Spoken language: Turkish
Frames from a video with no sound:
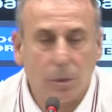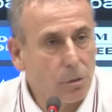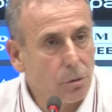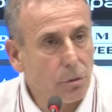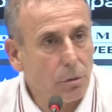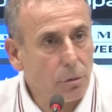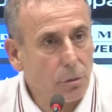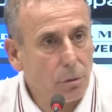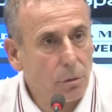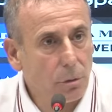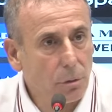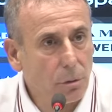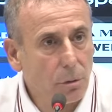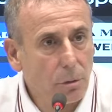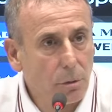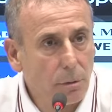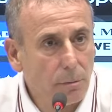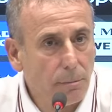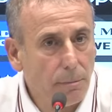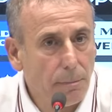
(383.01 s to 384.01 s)
istiyoruz.
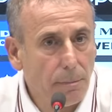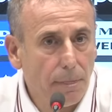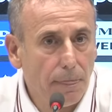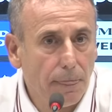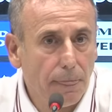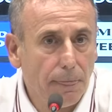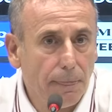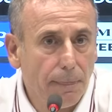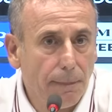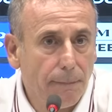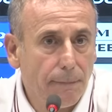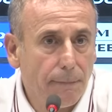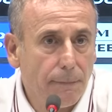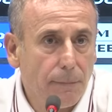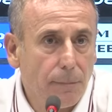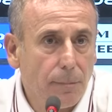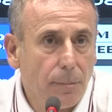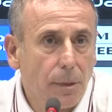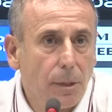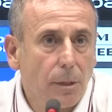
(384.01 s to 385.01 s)

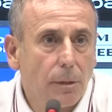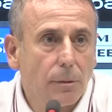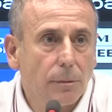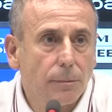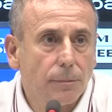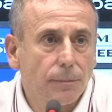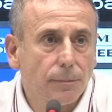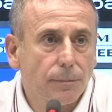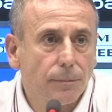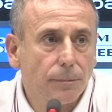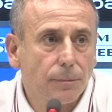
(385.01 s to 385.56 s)
Başka soru var mı?